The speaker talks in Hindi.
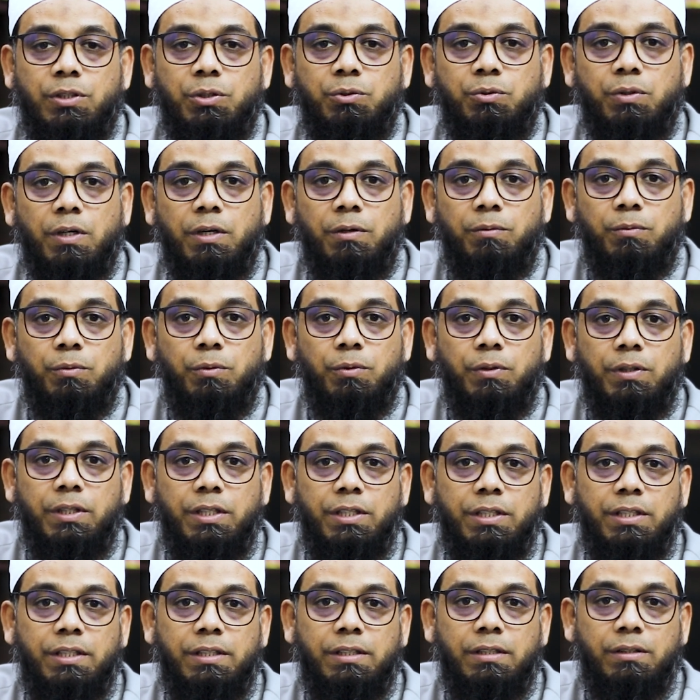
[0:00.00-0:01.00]
से जो है वो
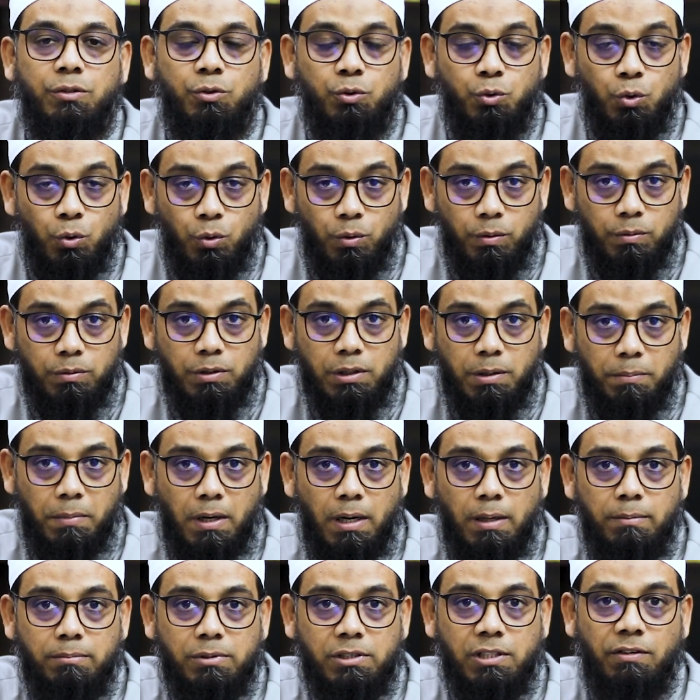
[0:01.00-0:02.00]
इन जो
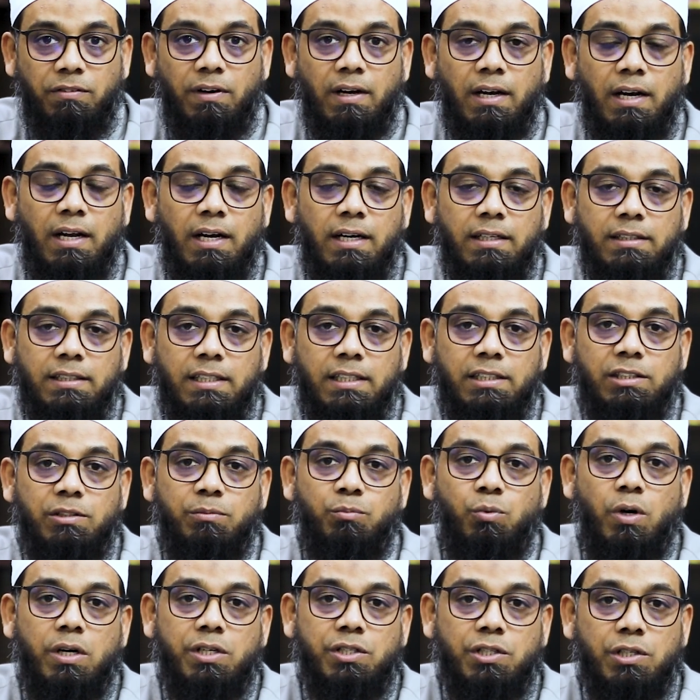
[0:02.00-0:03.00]
तमाम सवाल हैं
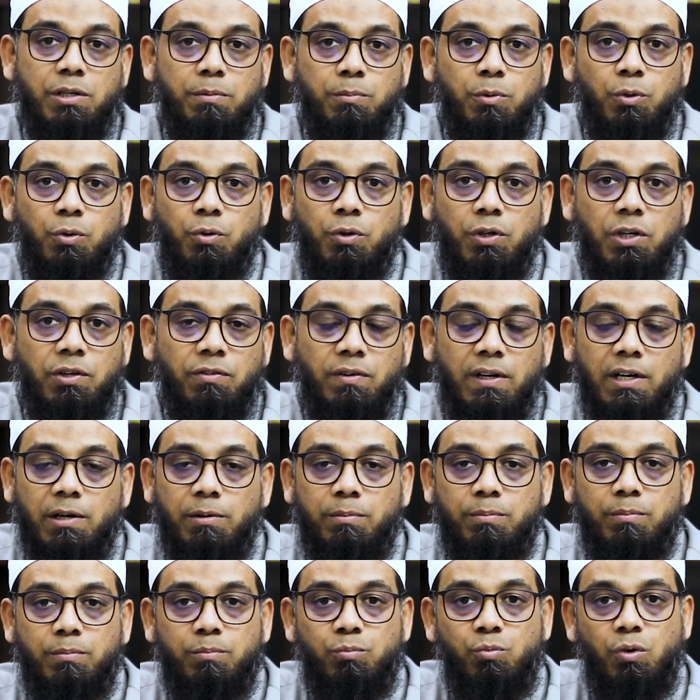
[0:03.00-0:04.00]
जब माशरे में होने
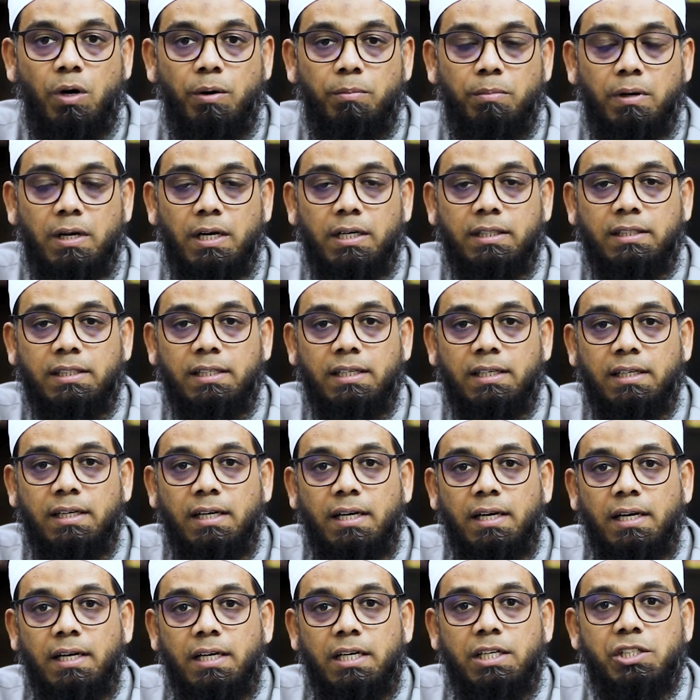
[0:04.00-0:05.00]
वाले मामला हैं
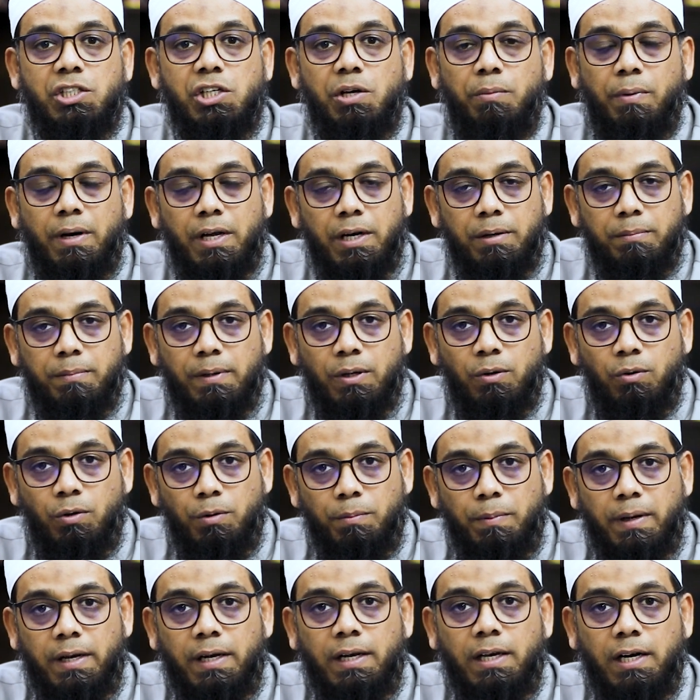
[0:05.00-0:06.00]
इसके बारे में
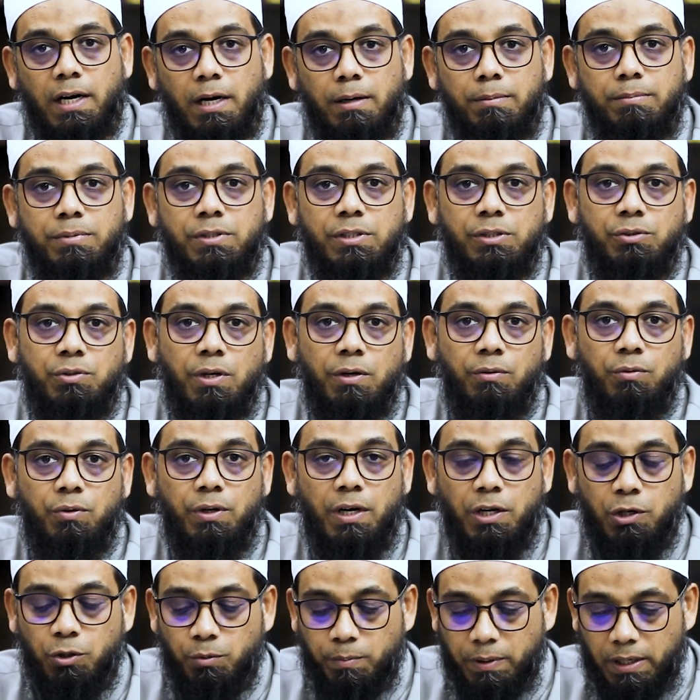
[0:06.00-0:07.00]
कराम से जो है
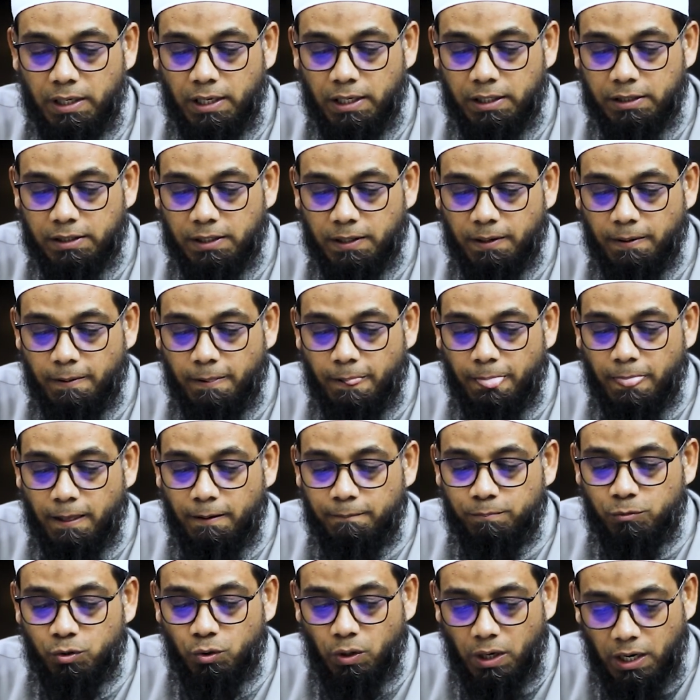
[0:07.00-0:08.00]
वो रहनुमाई लेते
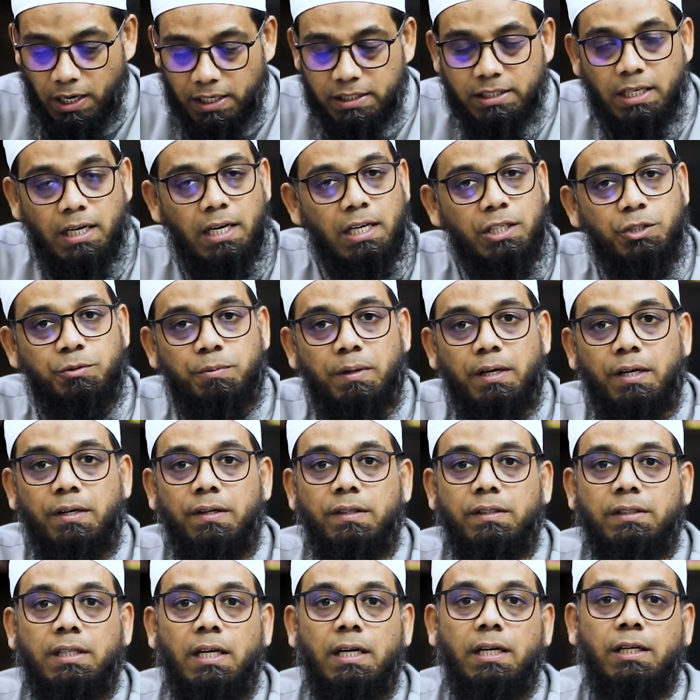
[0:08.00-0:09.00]
तो आज अल्लाह
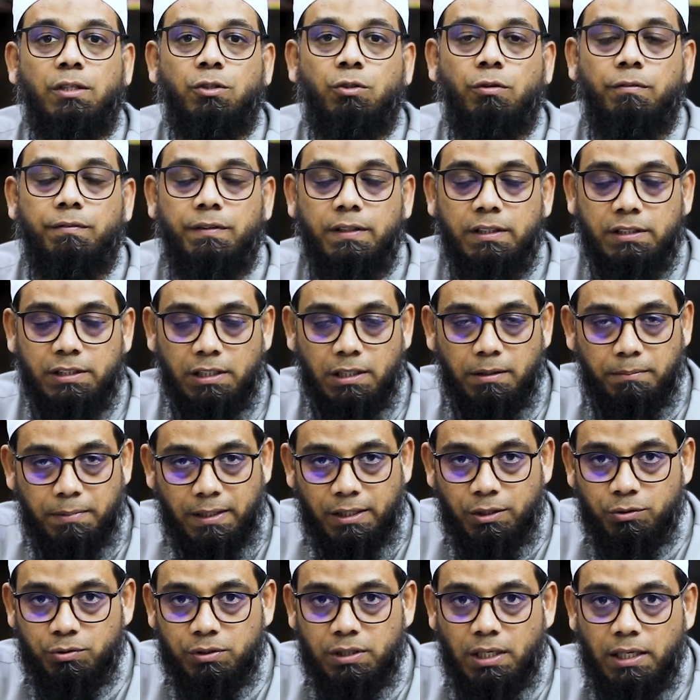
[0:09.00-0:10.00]
सुबहाना ताली की तोफ़ी से
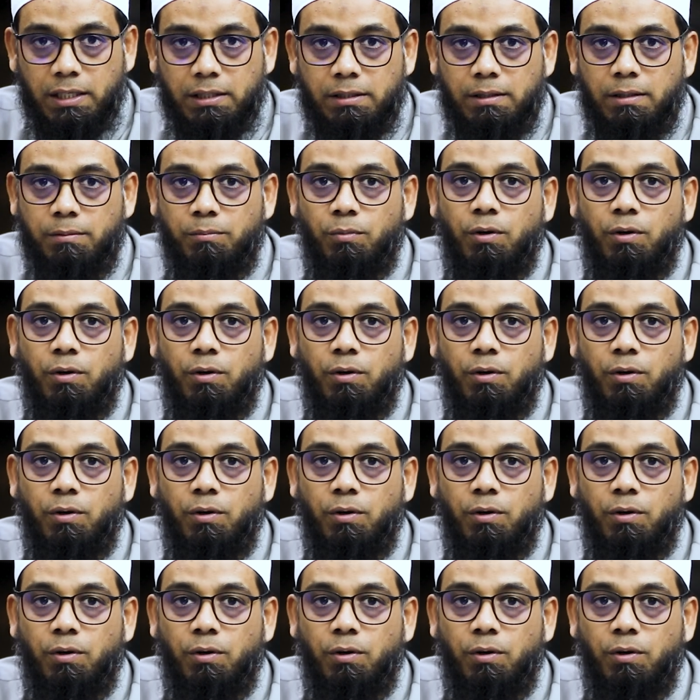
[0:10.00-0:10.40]
हमारे उस्ताद